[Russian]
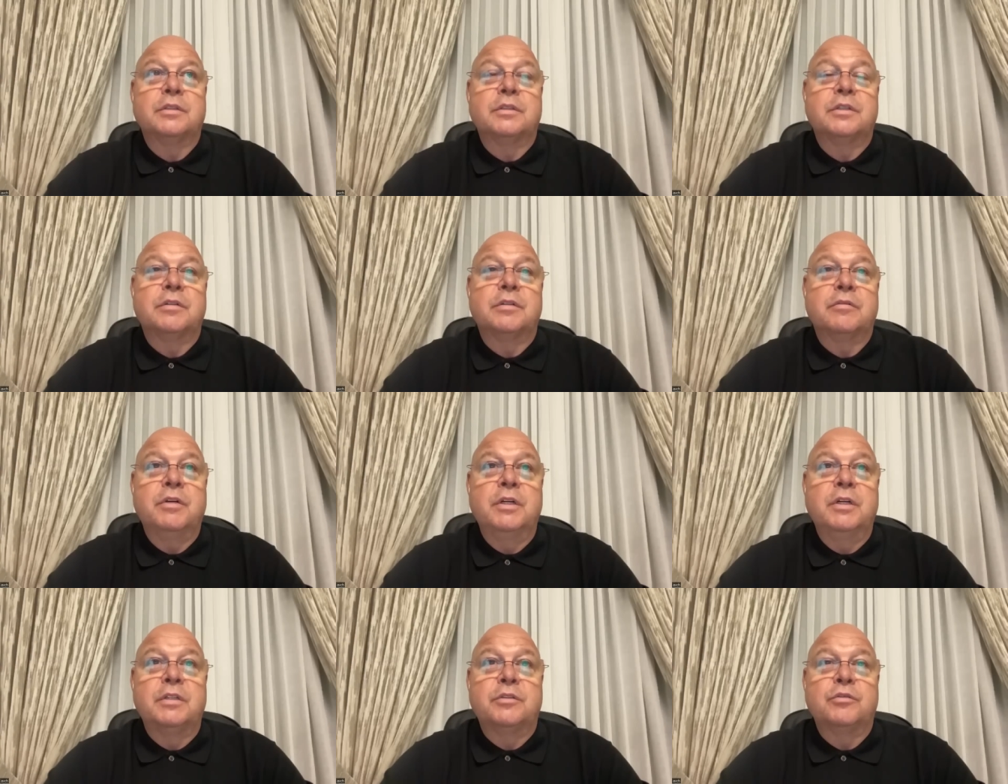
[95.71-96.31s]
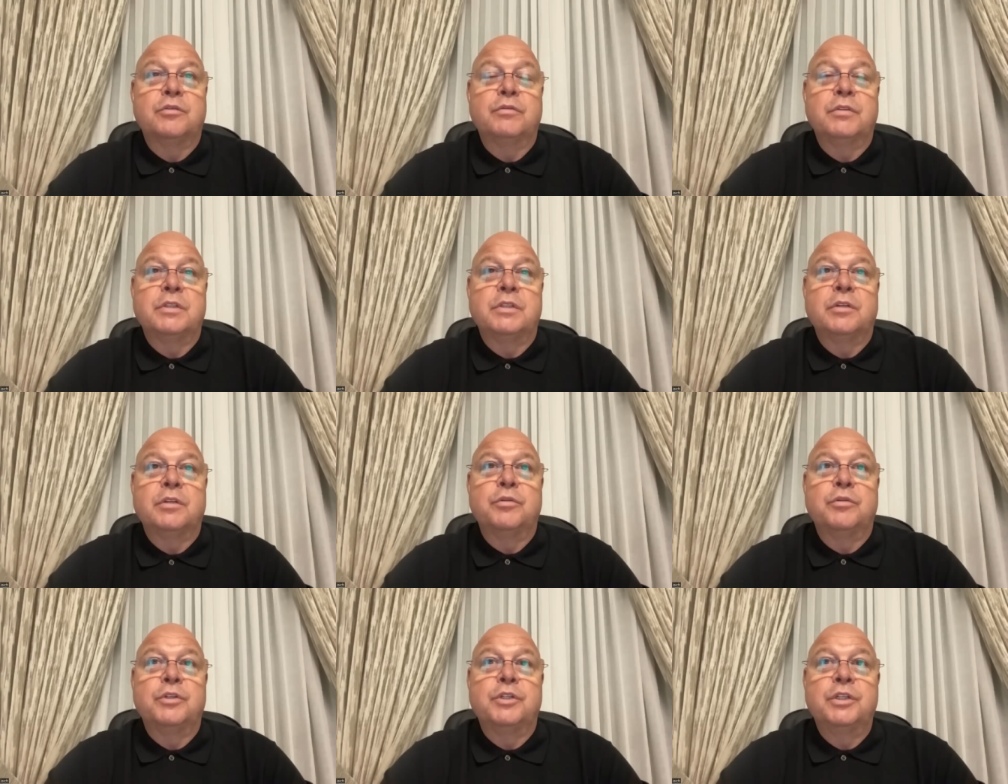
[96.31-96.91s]
срывается, он весь
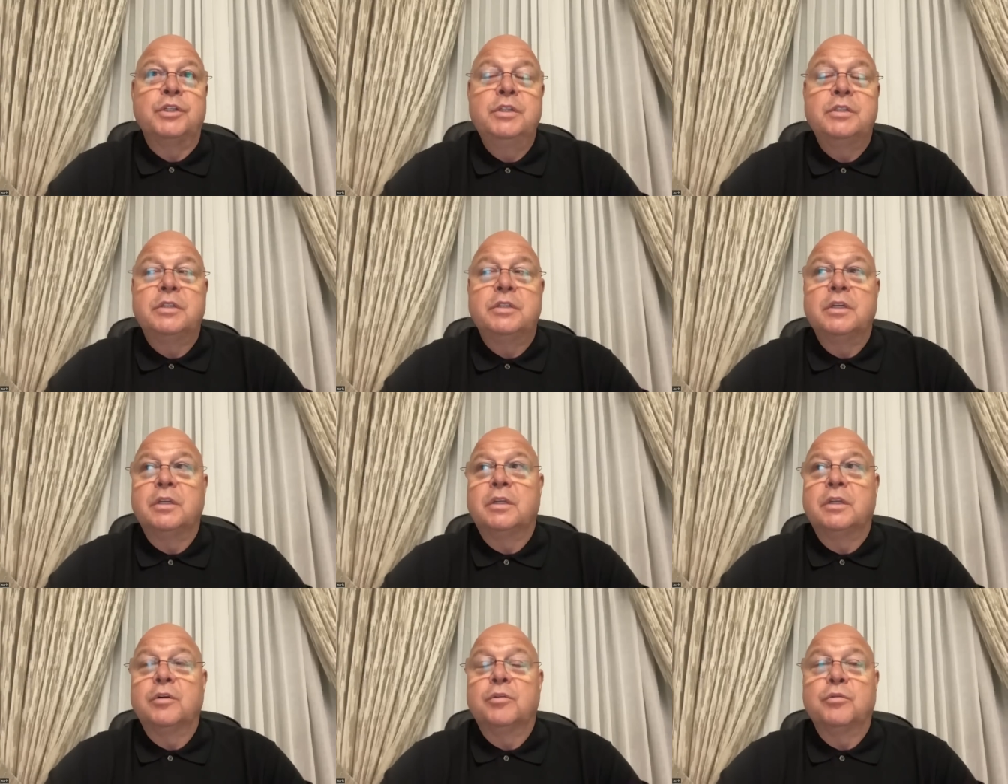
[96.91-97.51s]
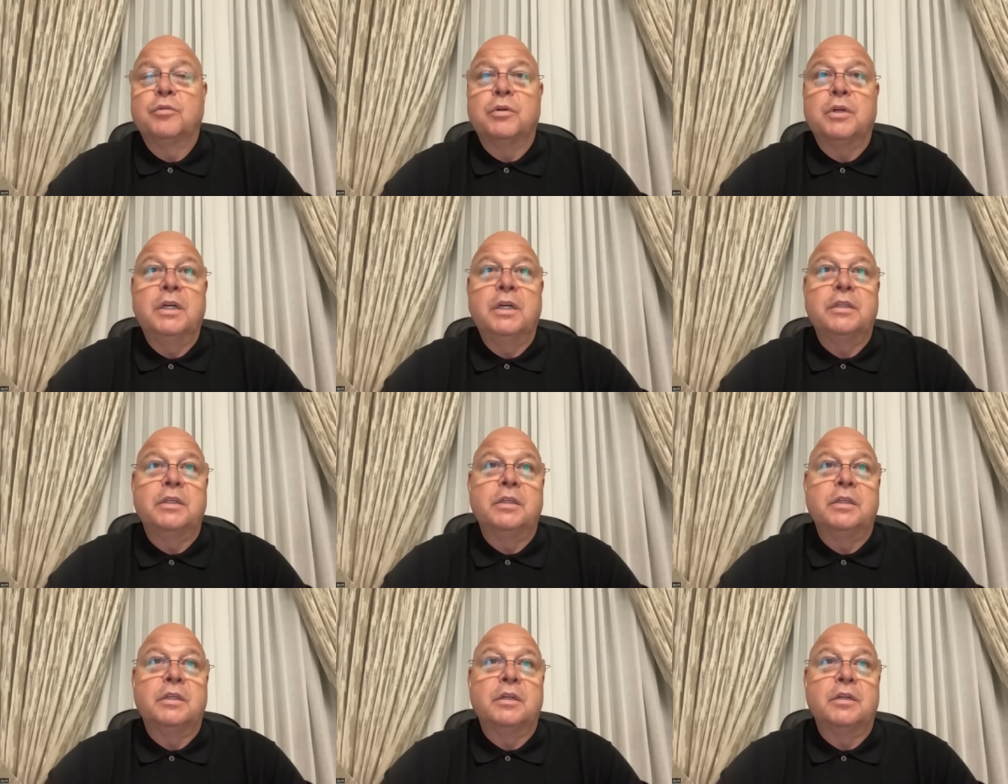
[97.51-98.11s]
такой чистенький,
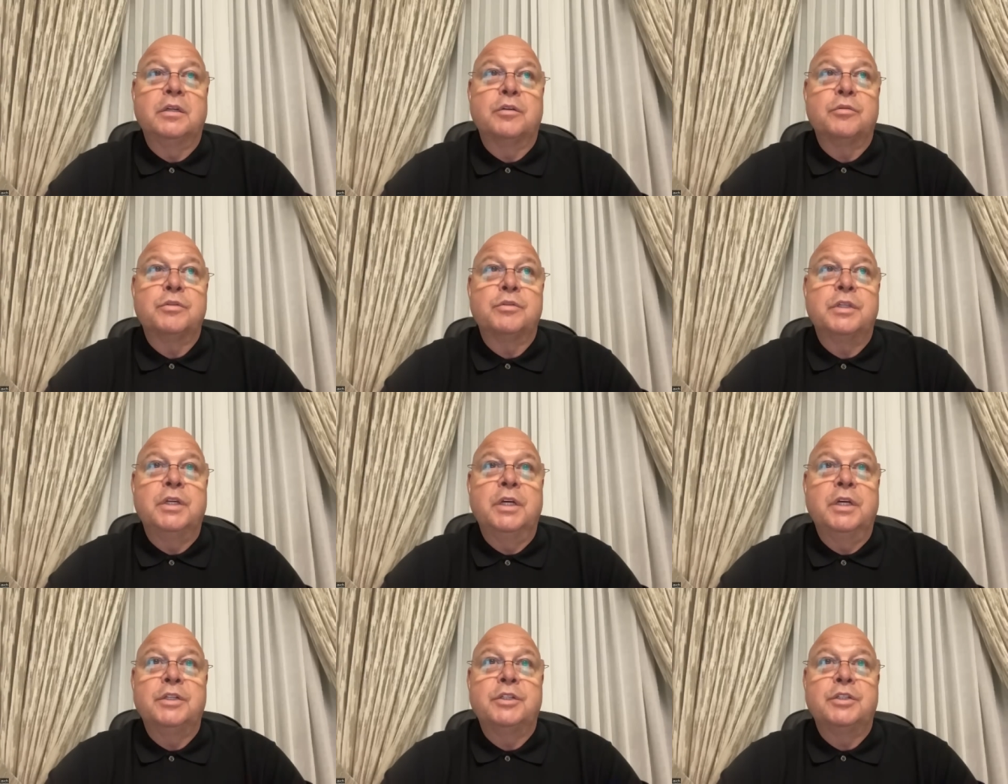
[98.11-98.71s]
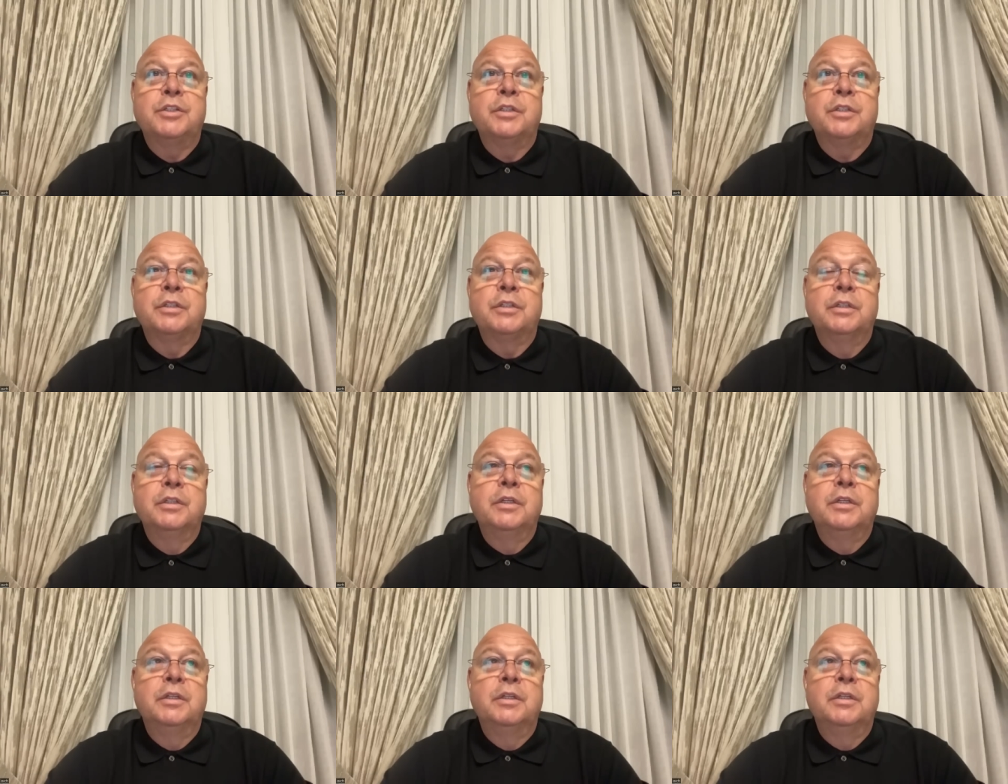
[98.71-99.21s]
аккуратненький, хрустящий,